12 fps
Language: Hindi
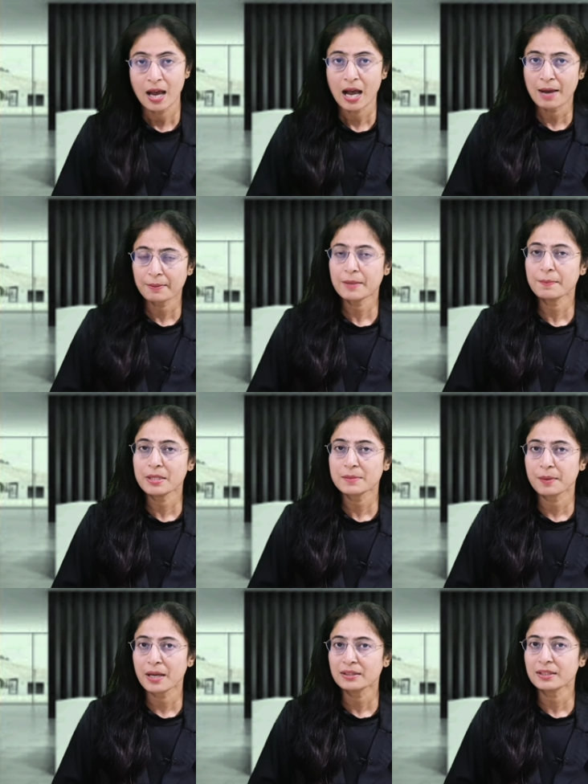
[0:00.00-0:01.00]
आपके पास
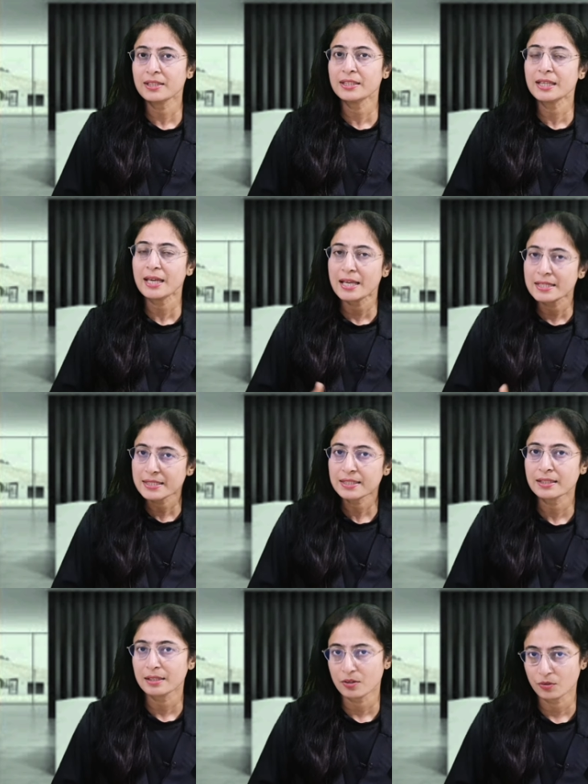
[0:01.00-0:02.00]
बात करने की ऐसी
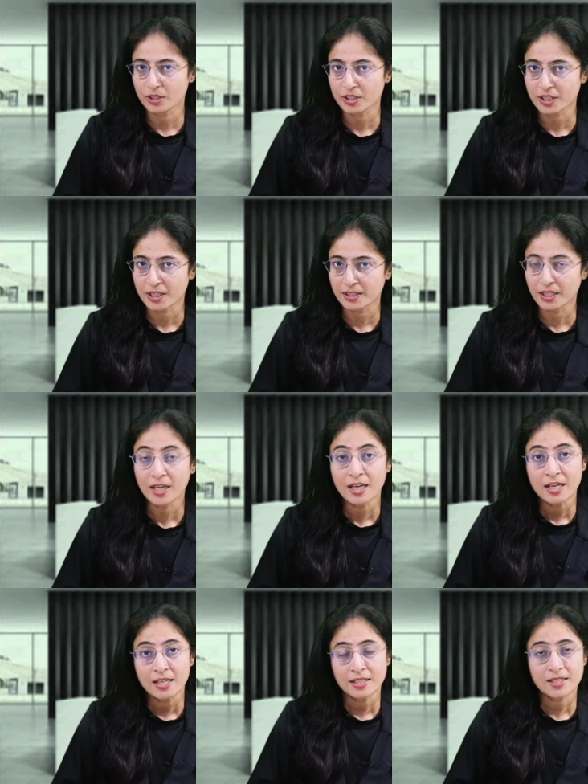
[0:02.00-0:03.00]
कला होनी चाहिए
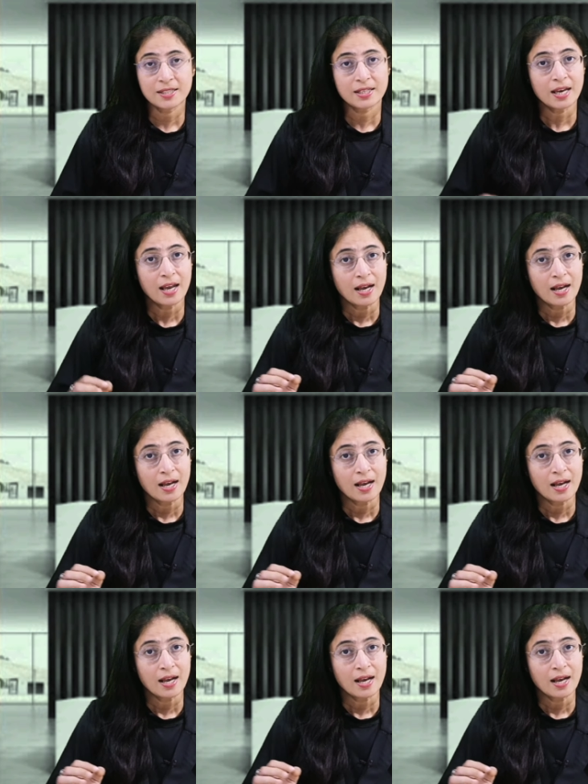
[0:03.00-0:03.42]
जिससे